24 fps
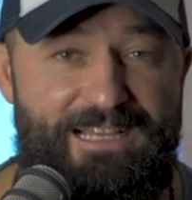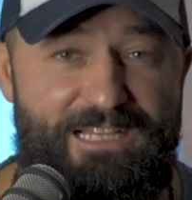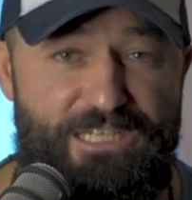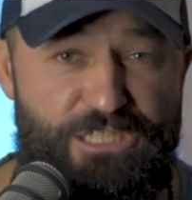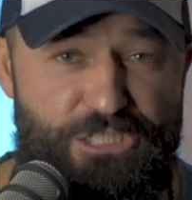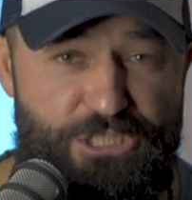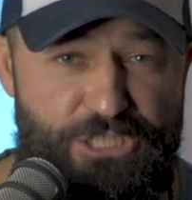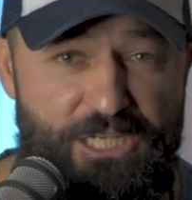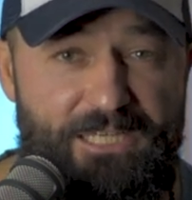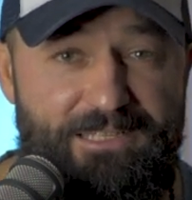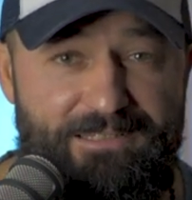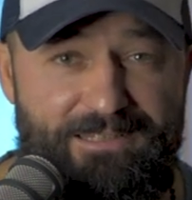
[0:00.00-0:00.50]

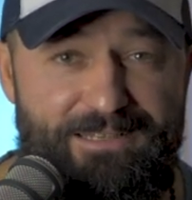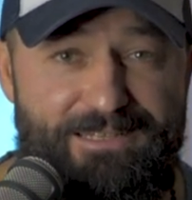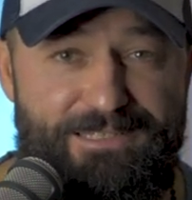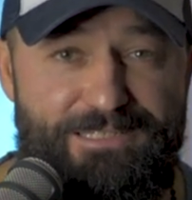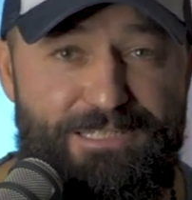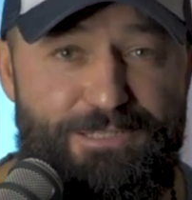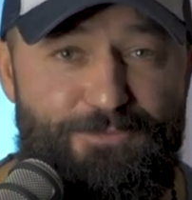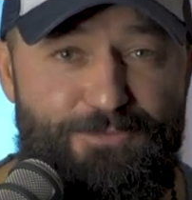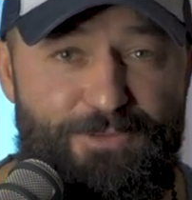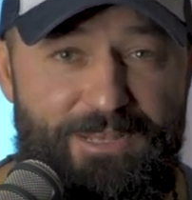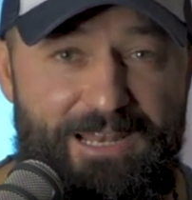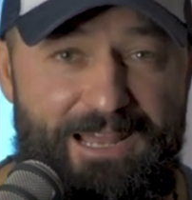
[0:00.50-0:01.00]
Geschickter ist
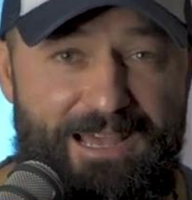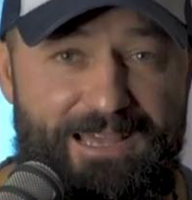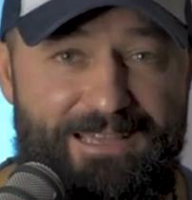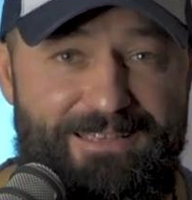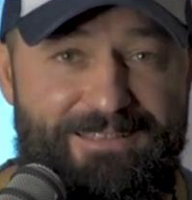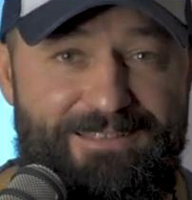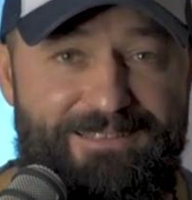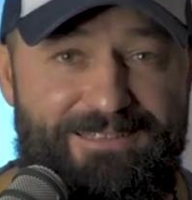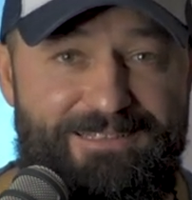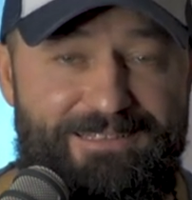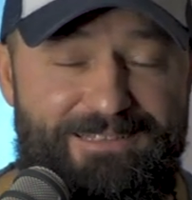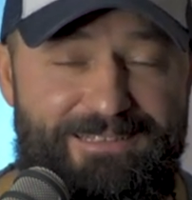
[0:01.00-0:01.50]
es
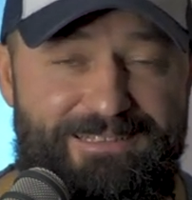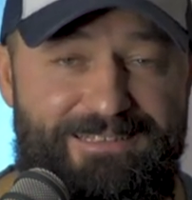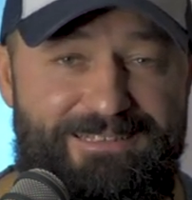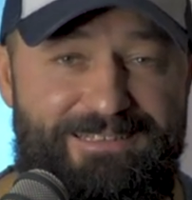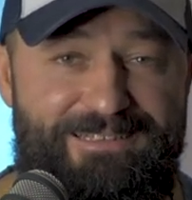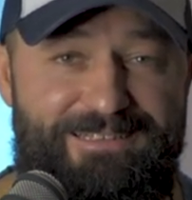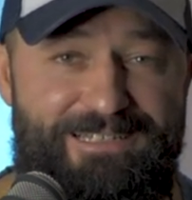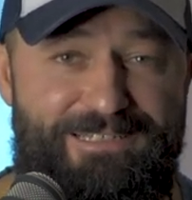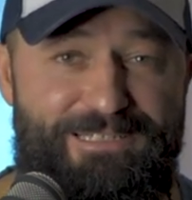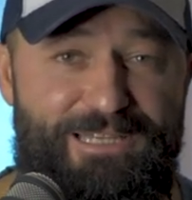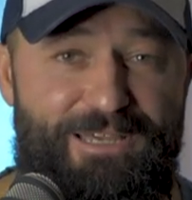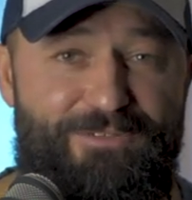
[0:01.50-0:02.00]
vielleicht,
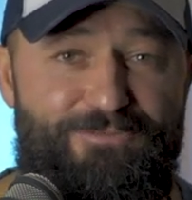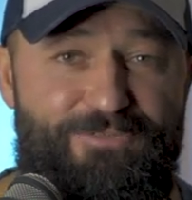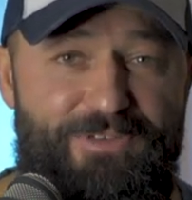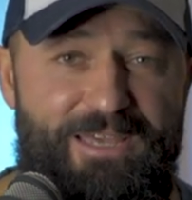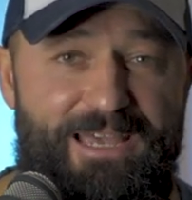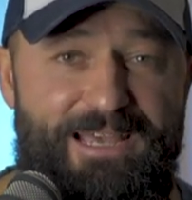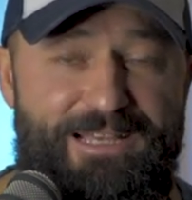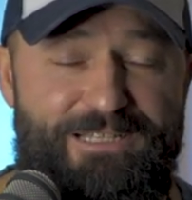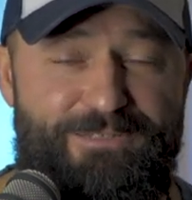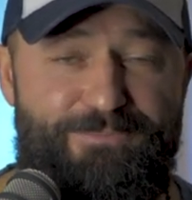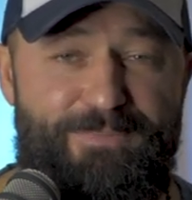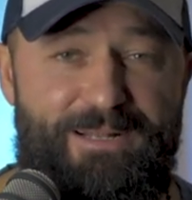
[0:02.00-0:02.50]
das
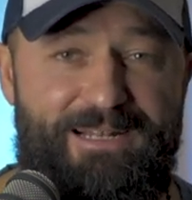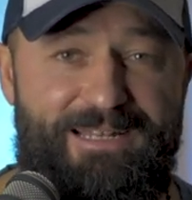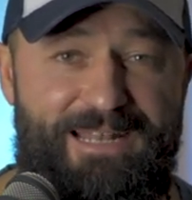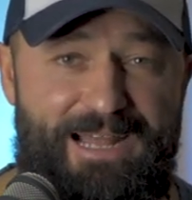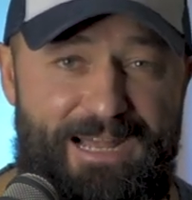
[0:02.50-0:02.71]
Revier erstmal